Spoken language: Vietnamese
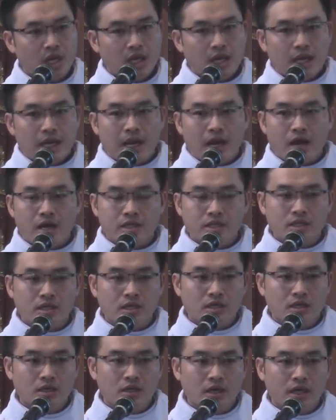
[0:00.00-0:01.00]
là
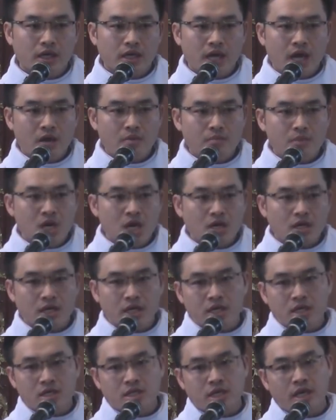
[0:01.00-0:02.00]
những người đang bước
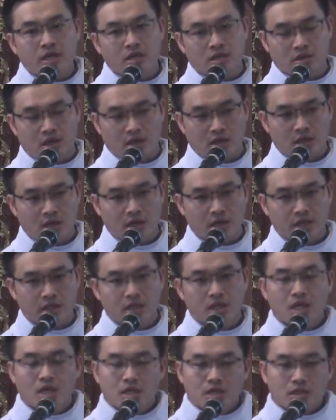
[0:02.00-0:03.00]
đi trên đường đời
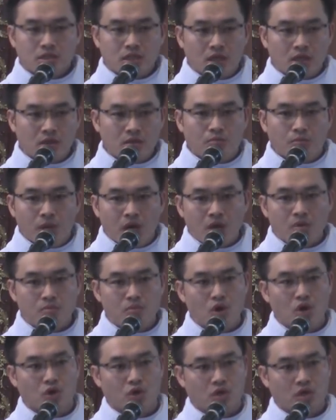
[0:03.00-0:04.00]
từng bước
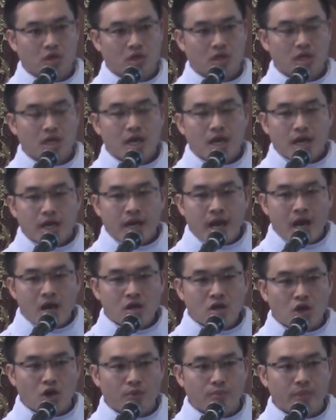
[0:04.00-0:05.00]
một, đang
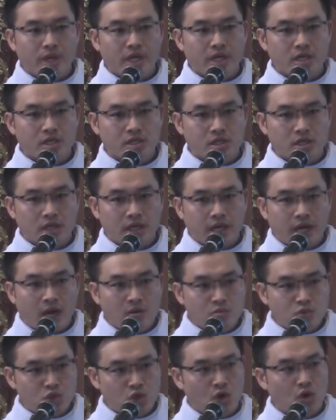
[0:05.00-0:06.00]
còn bị những
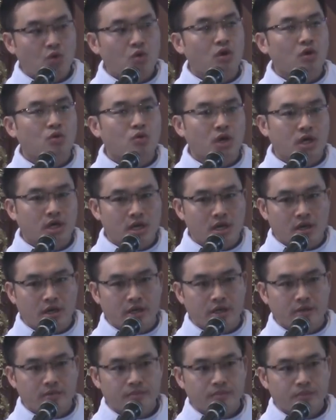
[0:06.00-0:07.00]
cám dỗ của cuộc
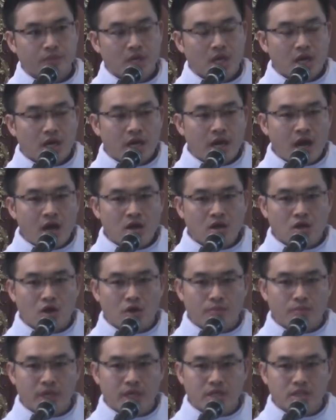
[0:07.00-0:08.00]
đời, đang còn
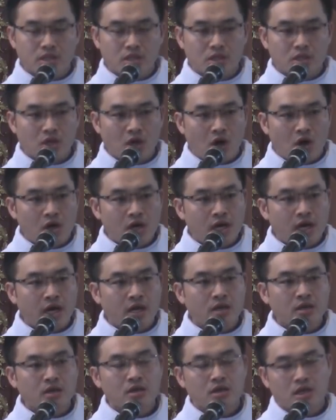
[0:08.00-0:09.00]
bị những khó
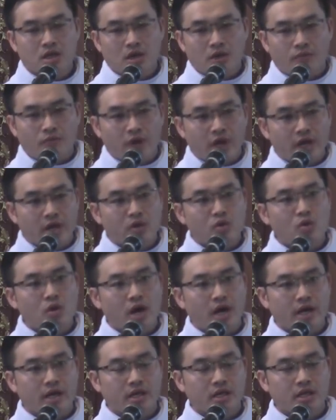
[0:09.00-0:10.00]
khăn về
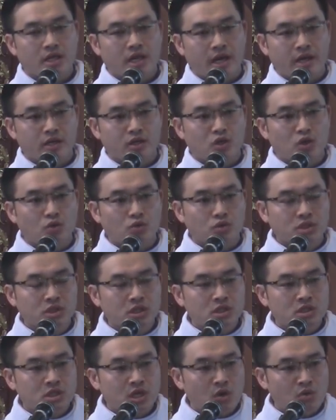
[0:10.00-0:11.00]
ngoài cảnh cũng
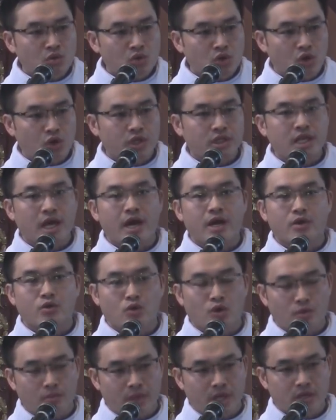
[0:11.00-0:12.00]
như trong nội tài
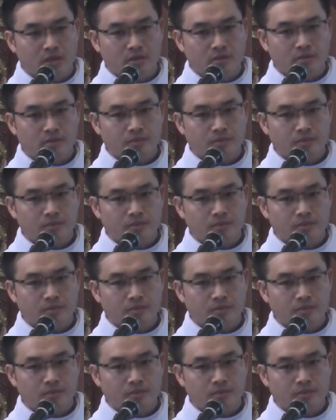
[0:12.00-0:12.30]
của mình,